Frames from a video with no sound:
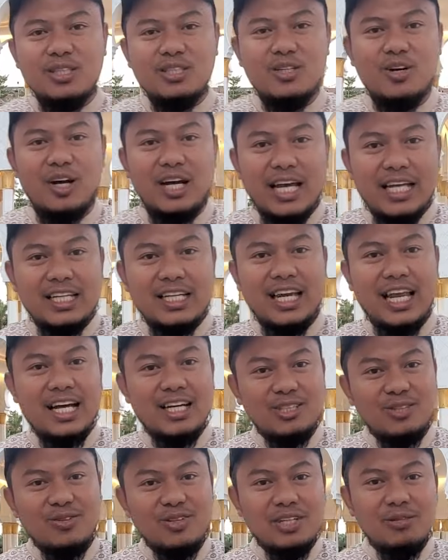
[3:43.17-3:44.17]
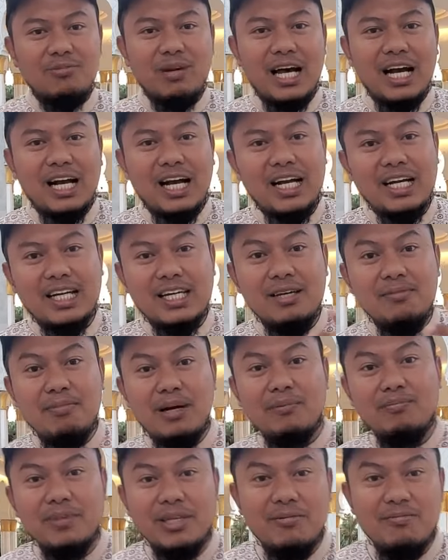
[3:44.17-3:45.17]
sholat langsung di belakang
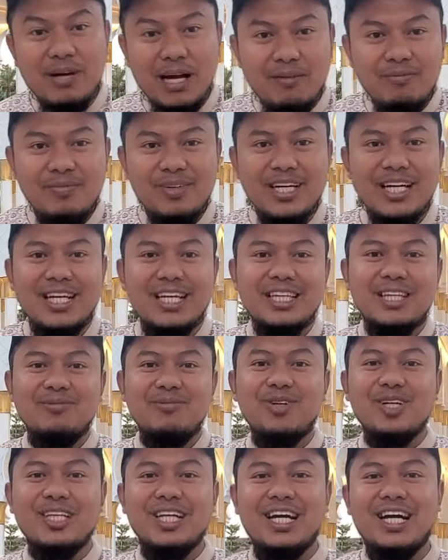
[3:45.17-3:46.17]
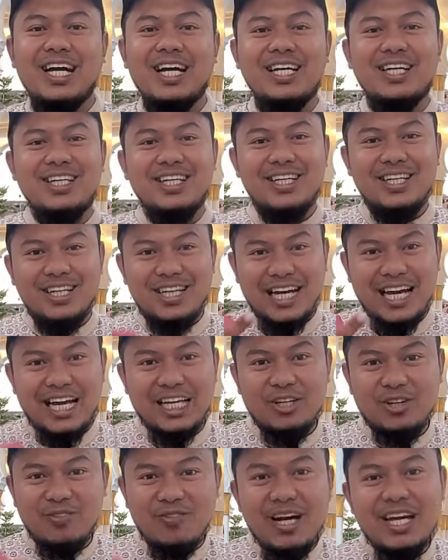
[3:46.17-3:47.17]
imam-imam dari Timur Tengah
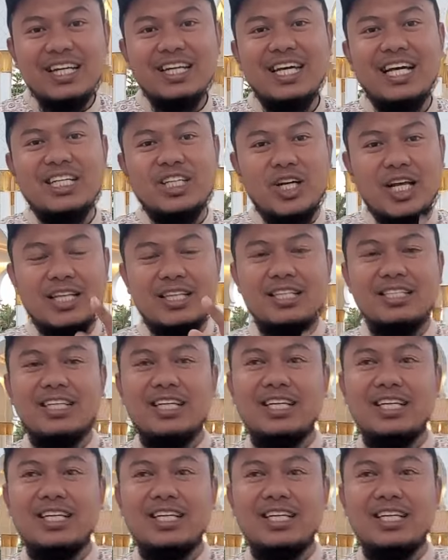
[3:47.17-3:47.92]
Nah, nyobain deh sholat di